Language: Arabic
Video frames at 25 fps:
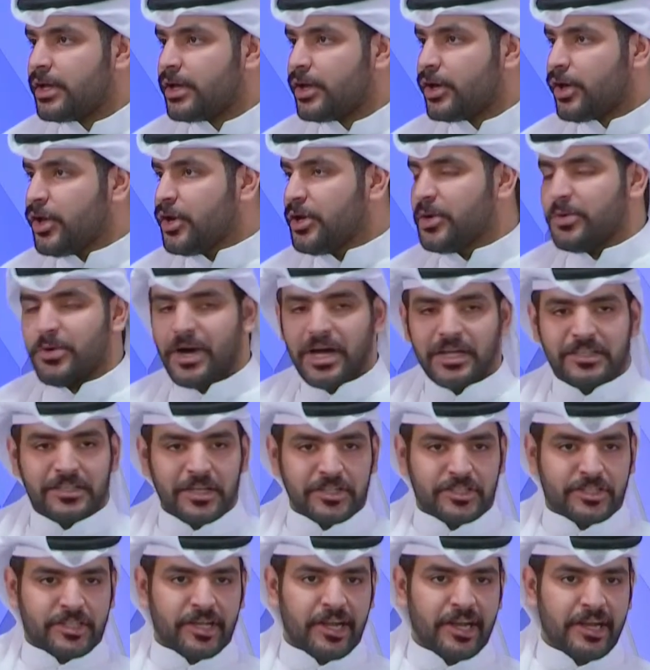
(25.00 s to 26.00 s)
نويت
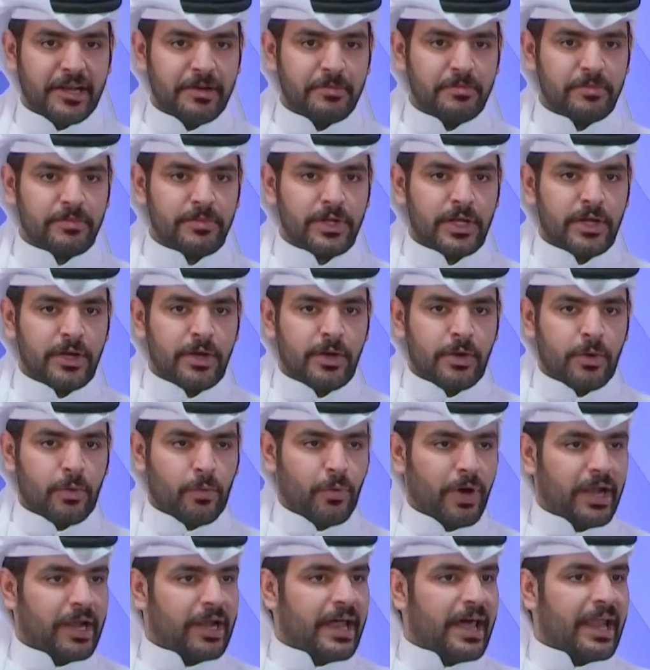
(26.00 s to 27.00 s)
السلم
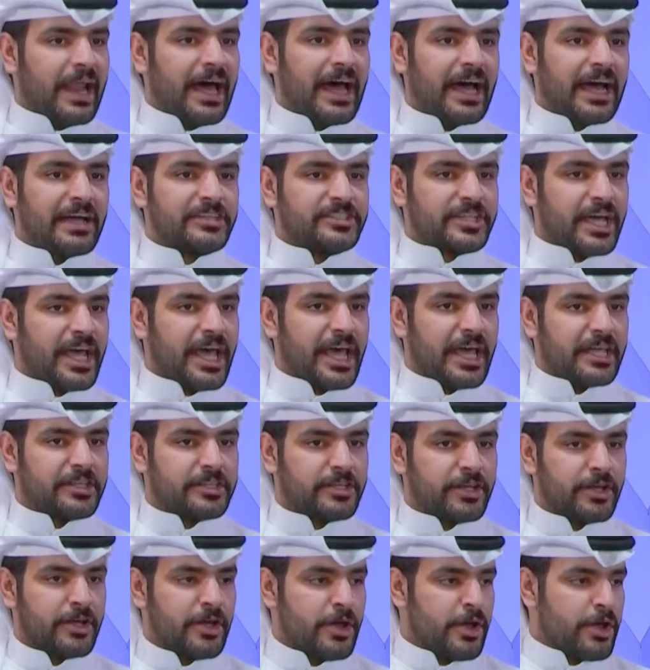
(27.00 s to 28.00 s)
ولا لا
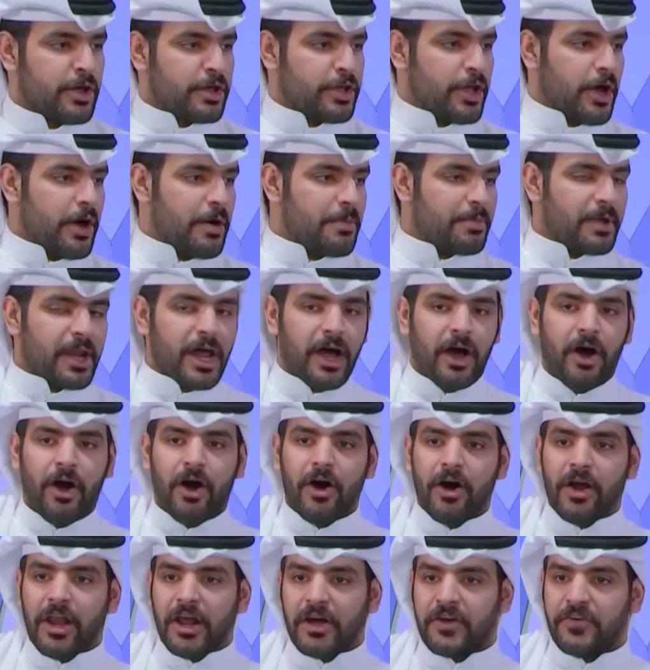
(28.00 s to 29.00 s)
غزيت يوم
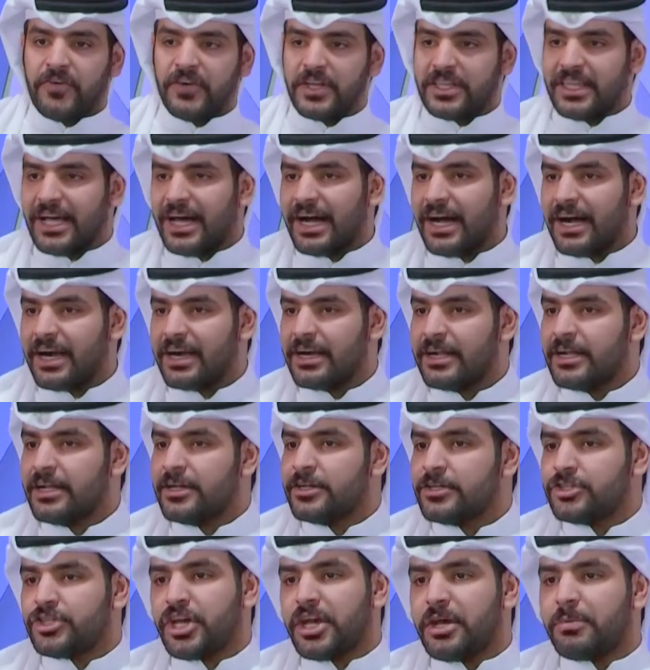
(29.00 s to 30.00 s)
راحوا لك فدا
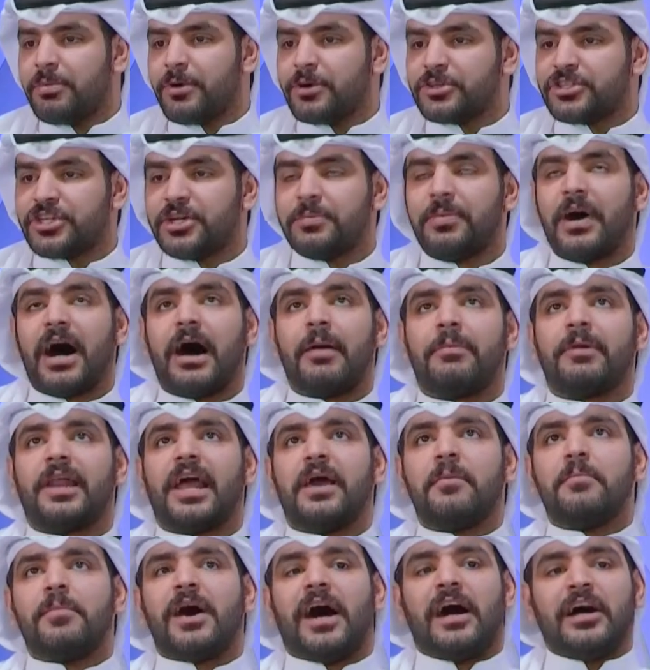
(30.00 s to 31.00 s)
شيب وشباب
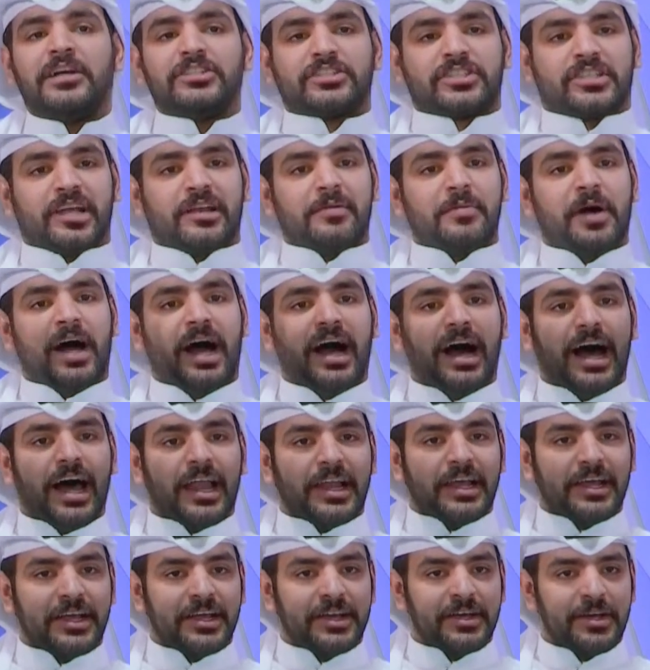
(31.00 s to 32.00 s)
لين ما حست
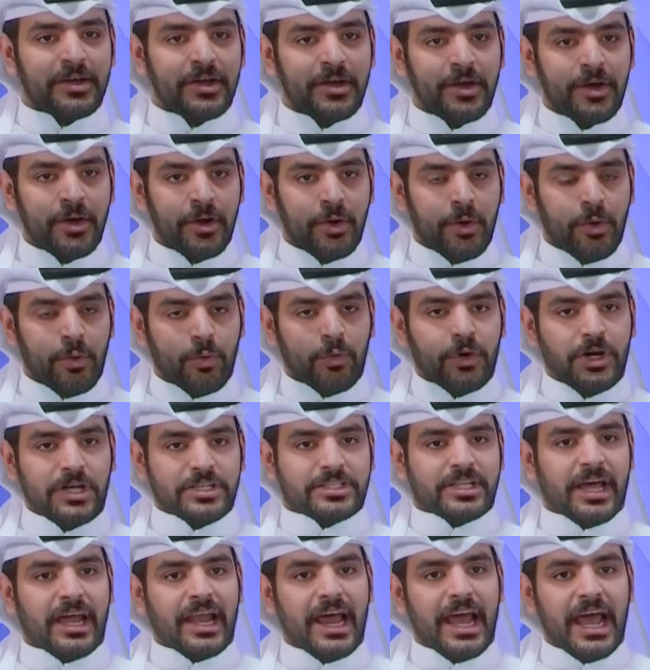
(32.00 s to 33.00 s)
المعالي
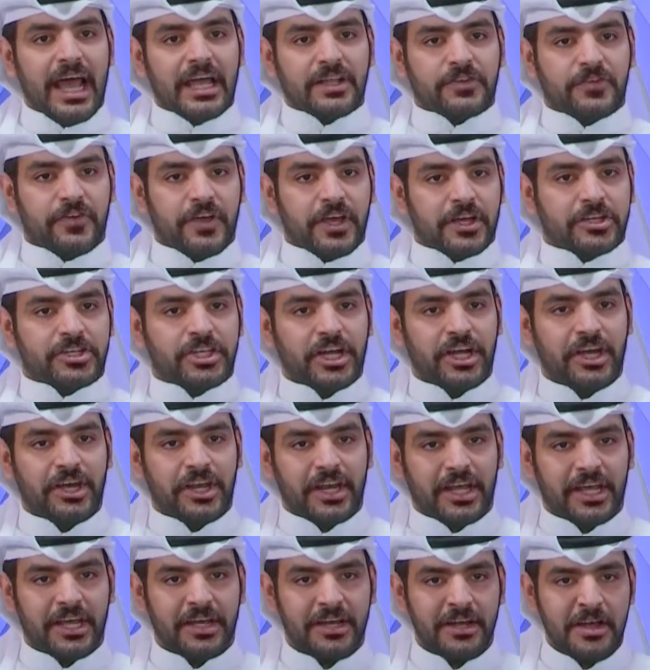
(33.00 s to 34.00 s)
واعتليت فيك
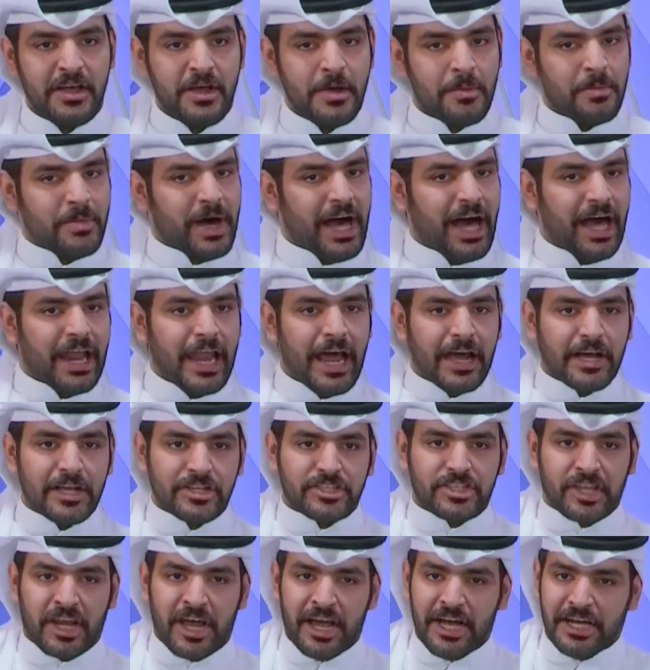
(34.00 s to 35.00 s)
شعري ما على
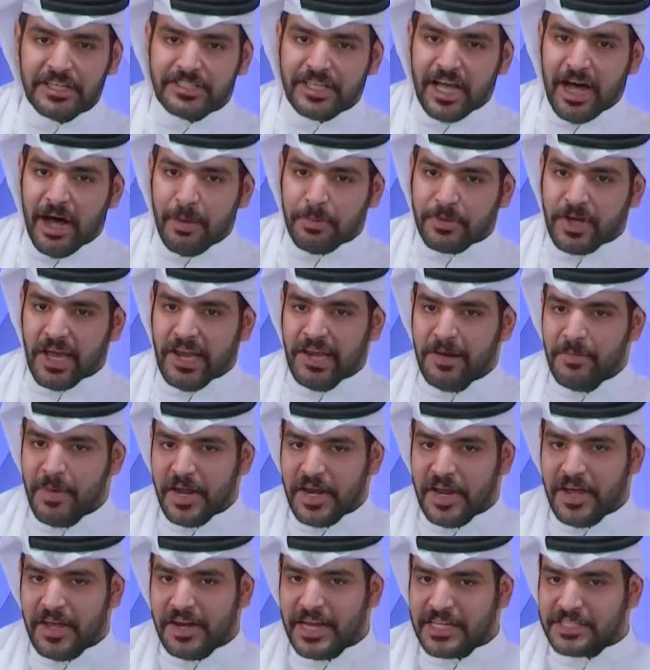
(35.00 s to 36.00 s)
قصرها اعتاب كل
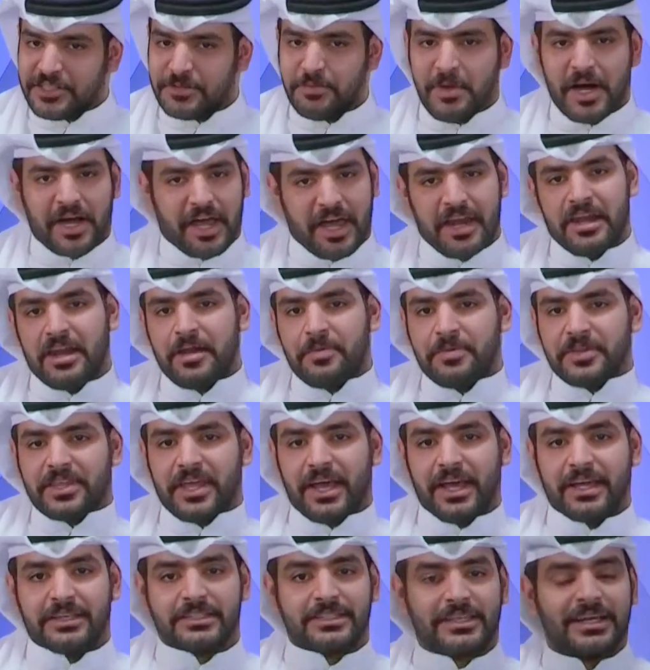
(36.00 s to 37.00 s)
من هي نص ما كني
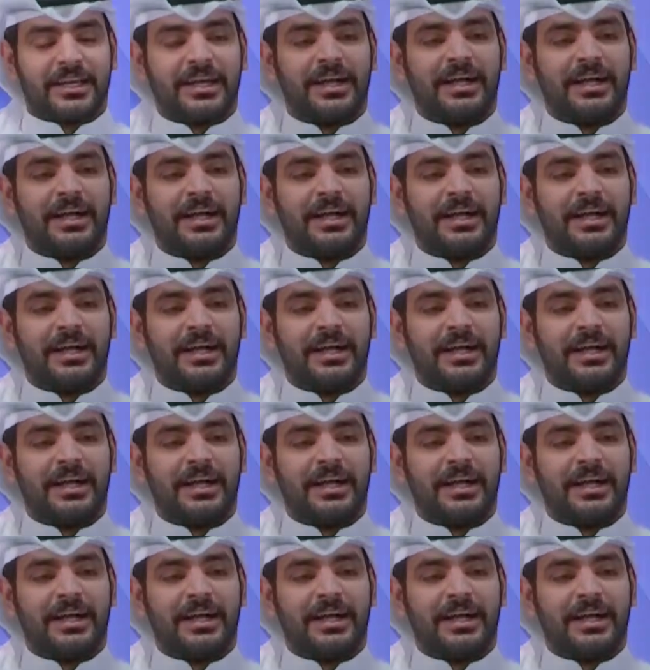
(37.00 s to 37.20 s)
بديت